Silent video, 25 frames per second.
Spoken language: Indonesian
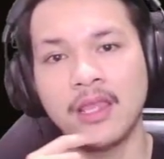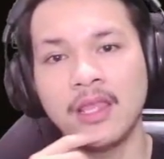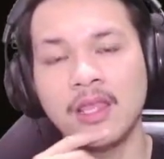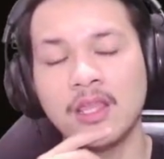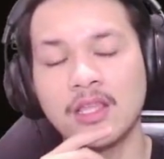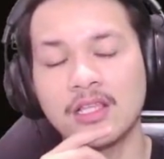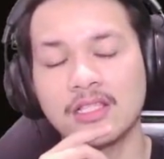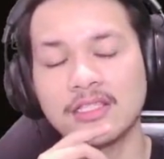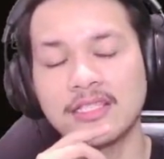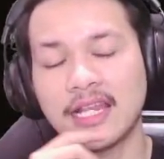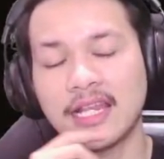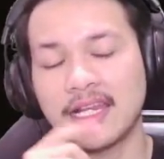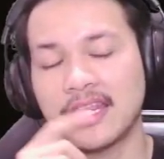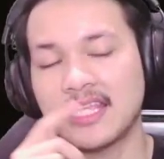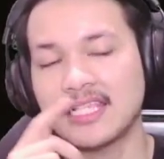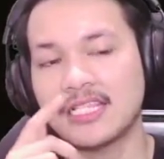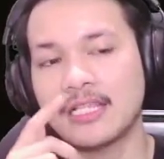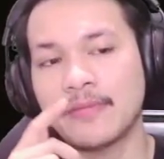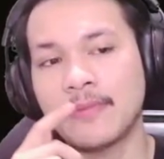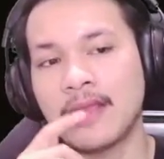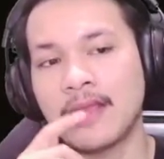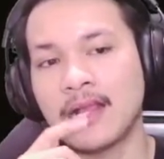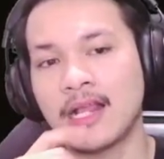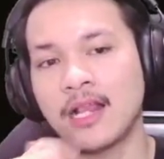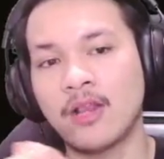side case
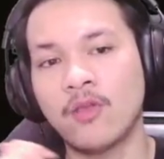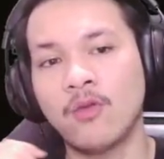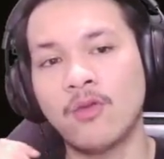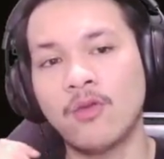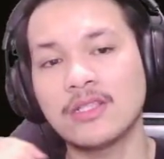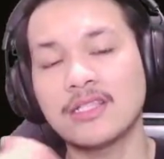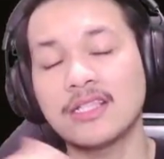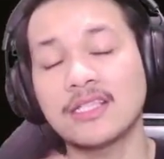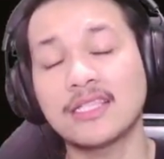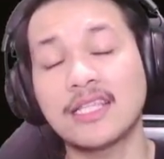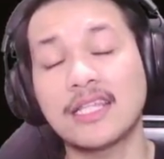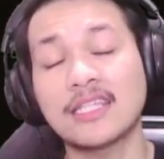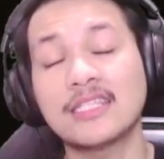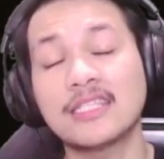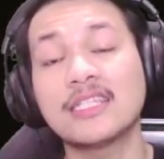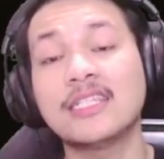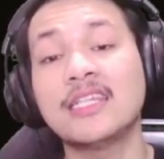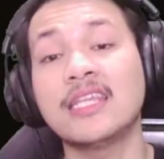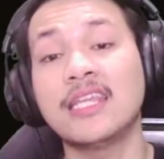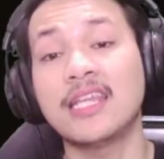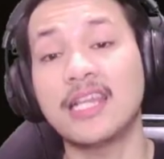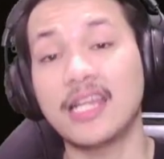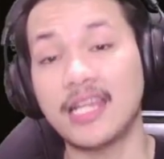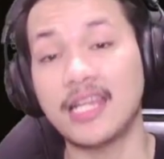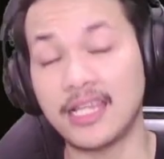nya bakal gua selesai
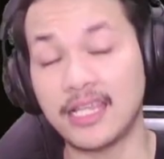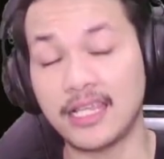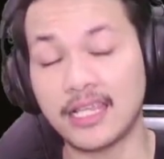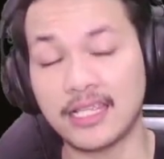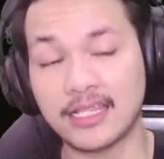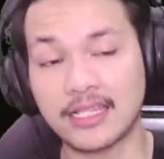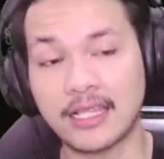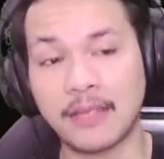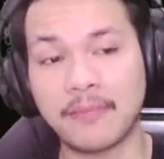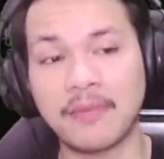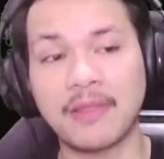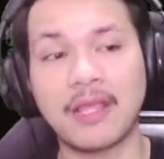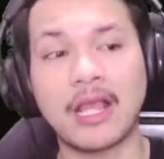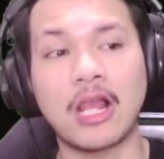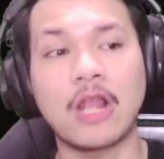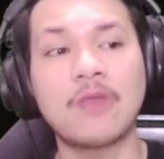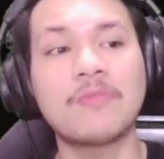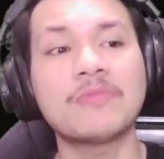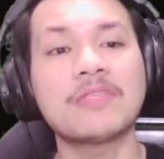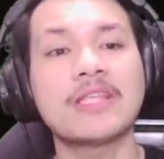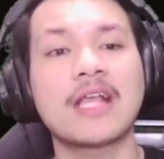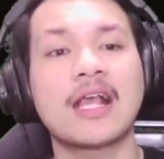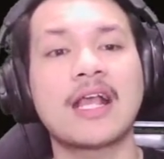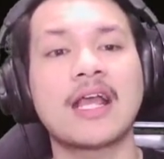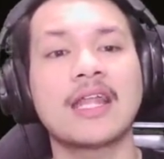sendiri tapi kalau
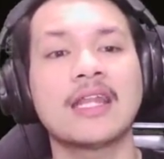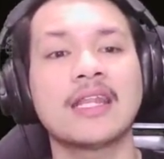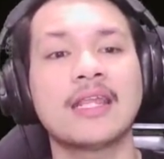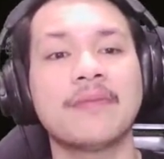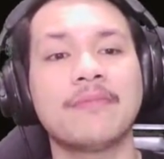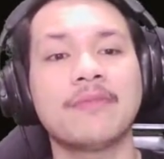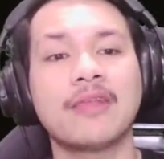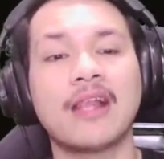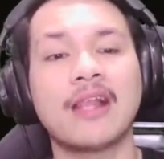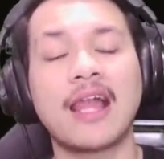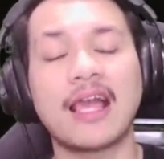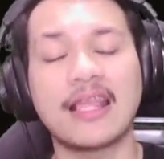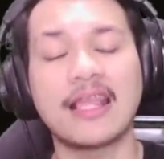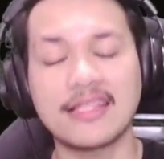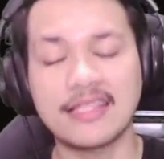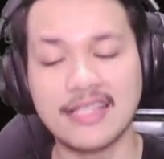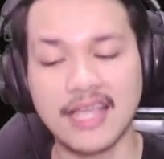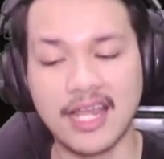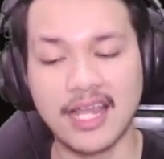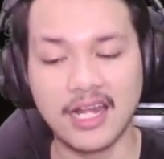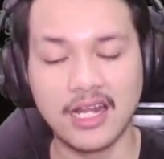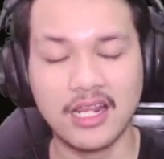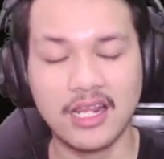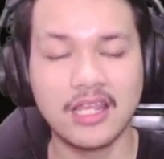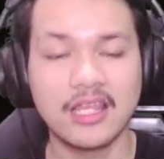misalkan game nya
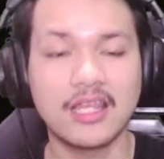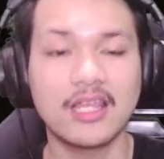lancar